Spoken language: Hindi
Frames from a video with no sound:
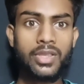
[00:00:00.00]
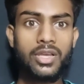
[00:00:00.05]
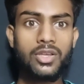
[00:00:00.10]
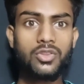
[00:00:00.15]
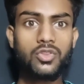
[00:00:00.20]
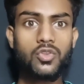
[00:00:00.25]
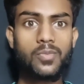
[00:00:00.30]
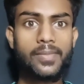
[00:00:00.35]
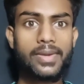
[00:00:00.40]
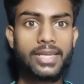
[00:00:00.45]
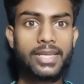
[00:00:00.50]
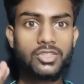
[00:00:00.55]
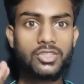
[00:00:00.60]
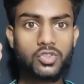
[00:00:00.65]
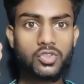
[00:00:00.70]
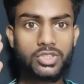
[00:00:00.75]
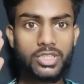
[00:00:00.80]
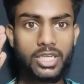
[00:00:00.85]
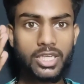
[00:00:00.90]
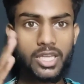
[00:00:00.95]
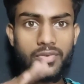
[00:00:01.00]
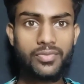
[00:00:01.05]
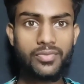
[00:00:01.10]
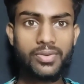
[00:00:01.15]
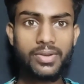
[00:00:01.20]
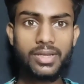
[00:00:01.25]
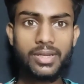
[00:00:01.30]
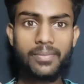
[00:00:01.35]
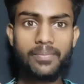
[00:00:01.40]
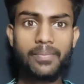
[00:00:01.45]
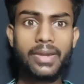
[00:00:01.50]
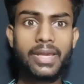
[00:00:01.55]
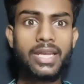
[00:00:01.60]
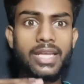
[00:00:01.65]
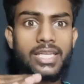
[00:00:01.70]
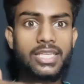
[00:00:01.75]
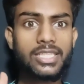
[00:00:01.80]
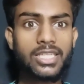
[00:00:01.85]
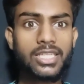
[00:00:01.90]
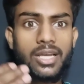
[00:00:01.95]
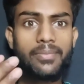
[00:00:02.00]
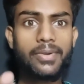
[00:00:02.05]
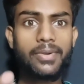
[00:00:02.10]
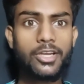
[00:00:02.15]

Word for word: तो मैंने सोचा कि फिर मैंने इसका